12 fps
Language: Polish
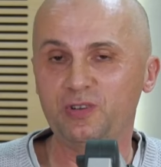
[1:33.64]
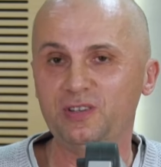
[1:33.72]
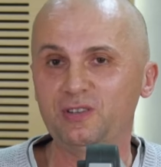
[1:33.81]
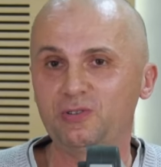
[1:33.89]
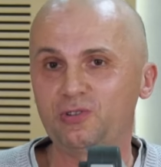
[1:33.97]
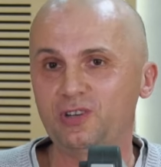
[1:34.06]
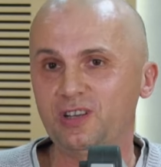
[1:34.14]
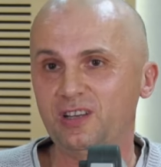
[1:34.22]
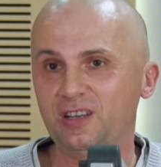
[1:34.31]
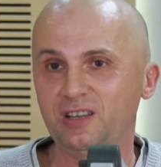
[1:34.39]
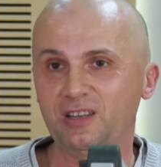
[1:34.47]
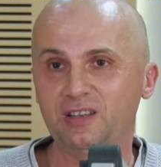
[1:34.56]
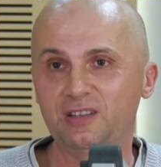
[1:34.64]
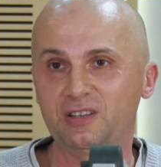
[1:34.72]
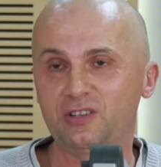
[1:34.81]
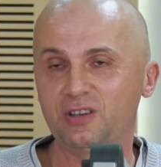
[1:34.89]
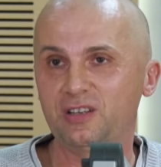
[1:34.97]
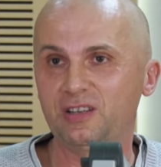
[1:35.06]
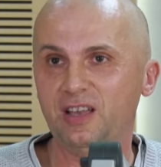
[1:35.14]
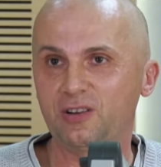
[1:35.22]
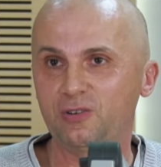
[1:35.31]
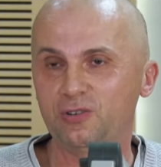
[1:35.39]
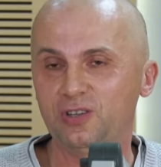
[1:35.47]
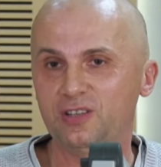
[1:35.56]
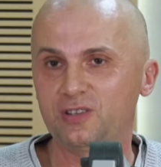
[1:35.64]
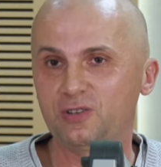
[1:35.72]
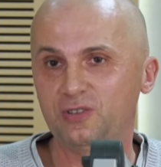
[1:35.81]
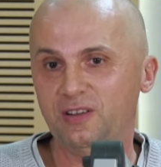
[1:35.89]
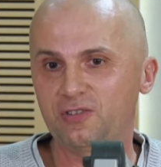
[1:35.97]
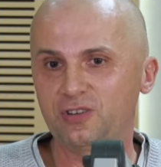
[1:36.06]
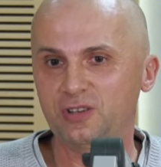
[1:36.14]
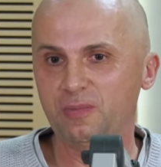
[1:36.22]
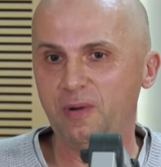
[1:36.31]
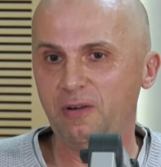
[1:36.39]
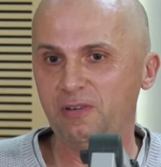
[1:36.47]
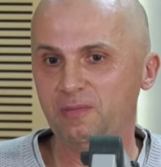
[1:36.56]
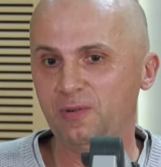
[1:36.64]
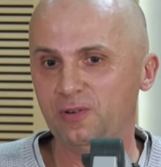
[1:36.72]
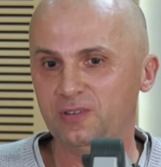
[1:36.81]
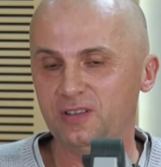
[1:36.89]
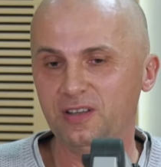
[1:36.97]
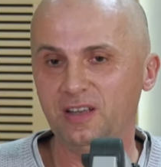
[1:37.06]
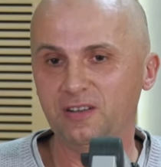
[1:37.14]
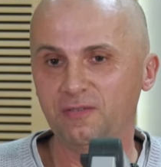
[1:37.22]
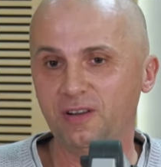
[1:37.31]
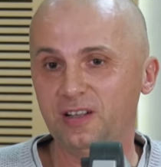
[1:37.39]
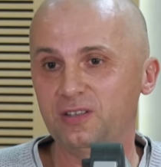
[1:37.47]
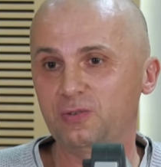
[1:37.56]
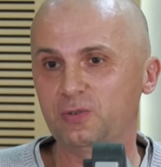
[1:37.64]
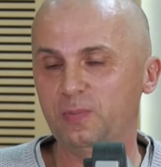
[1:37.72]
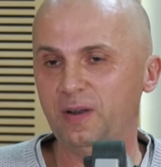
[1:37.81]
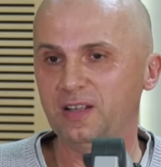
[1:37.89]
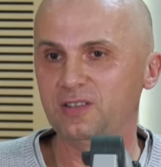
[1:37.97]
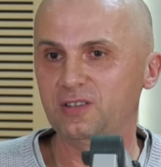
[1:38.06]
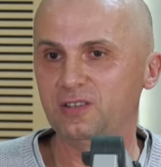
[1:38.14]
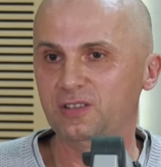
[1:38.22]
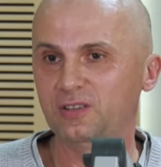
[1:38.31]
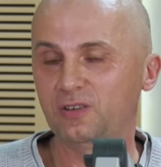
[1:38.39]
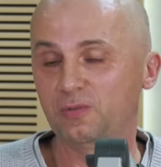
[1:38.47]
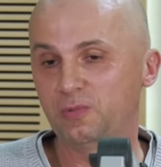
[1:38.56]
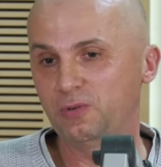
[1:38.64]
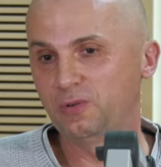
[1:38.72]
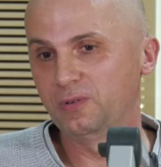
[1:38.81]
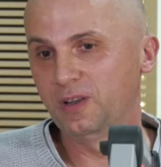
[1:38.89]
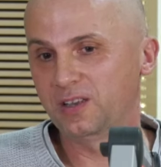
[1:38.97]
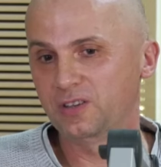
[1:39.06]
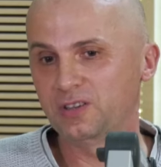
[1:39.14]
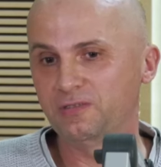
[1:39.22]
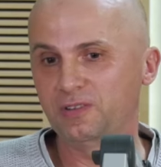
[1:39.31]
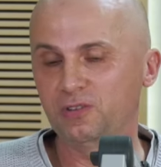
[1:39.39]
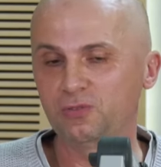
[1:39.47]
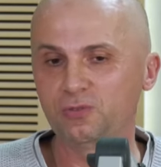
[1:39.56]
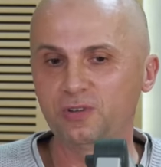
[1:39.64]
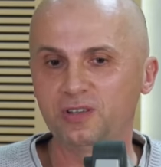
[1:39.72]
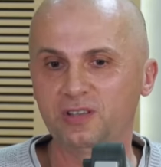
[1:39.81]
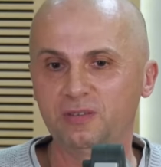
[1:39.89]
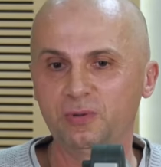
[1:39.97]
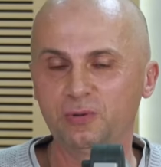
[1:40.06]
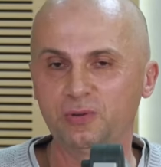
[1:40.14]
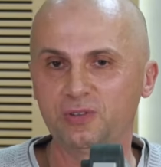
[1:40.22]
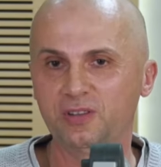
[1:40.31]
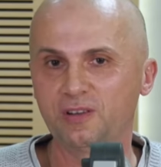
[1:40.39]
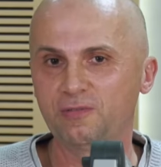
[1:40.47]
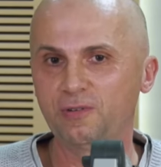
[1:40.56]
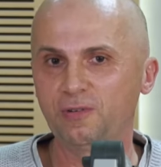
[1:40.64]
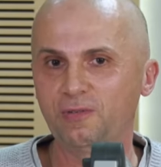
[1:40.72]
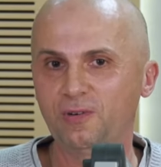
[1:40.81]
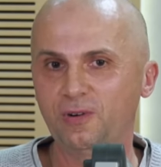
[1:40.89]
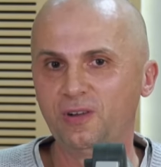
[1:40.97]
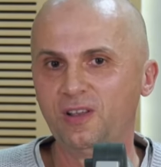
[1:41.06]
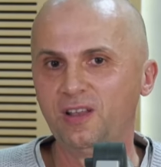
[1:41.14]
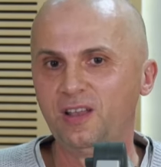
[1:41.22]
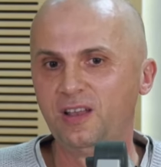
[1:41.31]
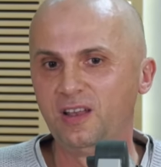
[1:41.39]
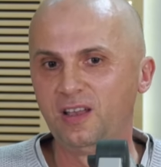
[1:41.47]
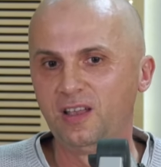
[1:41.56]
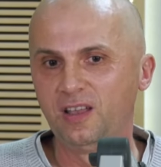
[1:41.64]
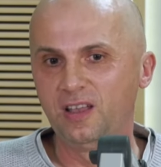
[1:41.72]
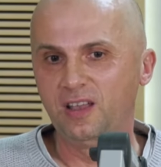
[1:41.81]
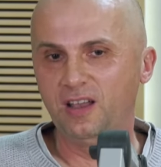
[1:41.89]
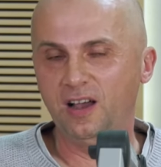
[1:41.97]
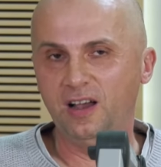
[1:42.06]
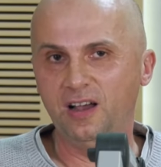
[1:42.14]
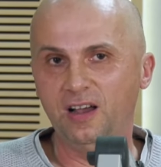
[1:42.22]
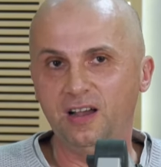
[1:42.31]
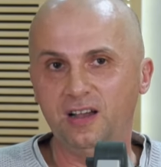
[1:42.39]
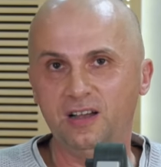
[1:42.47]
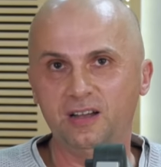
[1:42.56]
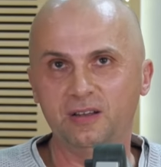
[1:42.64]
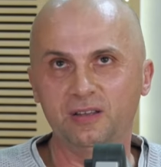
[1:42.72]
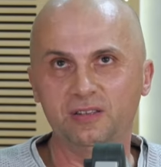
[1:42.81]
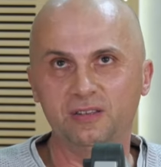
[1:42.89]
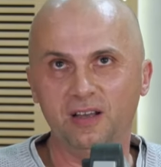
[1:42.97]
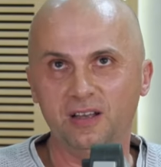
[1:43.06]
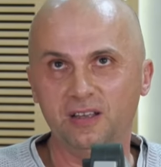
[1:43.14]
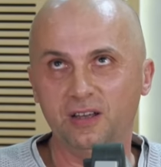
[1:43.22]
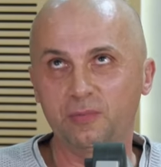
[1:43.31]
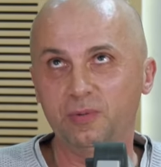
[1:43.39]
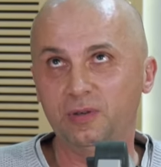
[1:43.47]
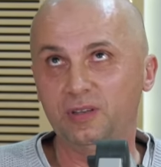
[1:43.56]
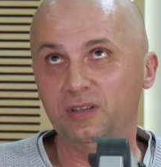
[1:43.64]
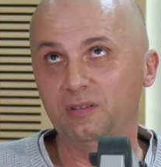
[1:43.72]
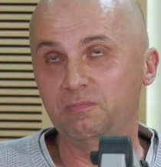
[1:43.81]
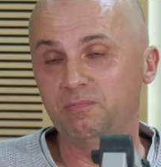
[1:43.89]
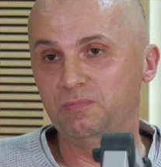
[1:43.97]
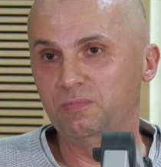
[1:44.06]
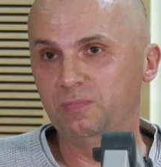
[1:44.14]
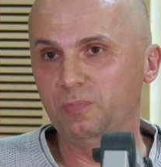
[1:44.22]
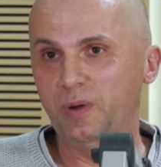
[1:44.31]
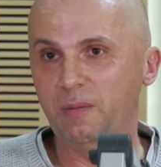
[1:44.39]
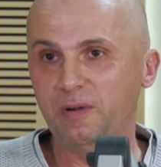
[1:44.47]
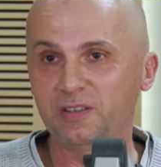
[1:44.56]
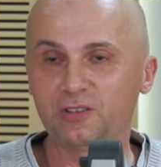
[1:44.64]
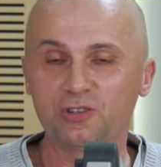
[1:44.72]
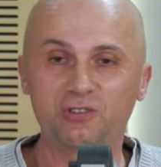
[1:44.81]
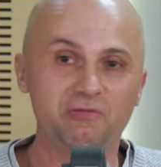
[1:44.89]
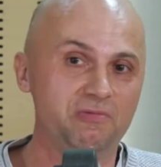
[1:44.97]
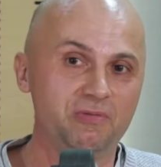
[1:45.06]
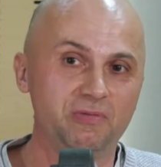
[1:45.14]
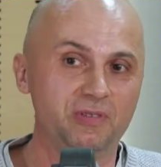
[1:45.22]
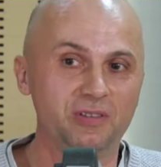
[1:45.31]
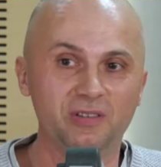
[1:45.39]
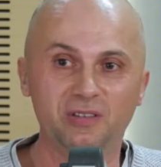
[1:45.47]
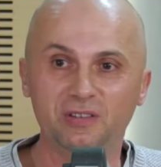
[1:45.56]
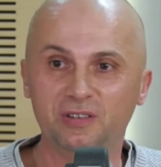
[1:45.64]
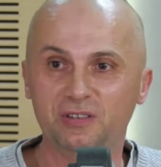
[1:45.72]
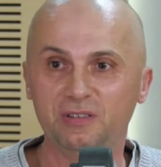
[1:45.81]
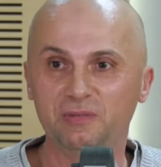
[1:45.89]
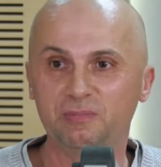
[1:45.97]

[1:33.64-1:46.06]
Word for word: to, że, że jako dziecko zawsze się bałem ojca, jak wracał z pracy, robił jakieś awantury, było nerwowo a, a jakby mama też yy,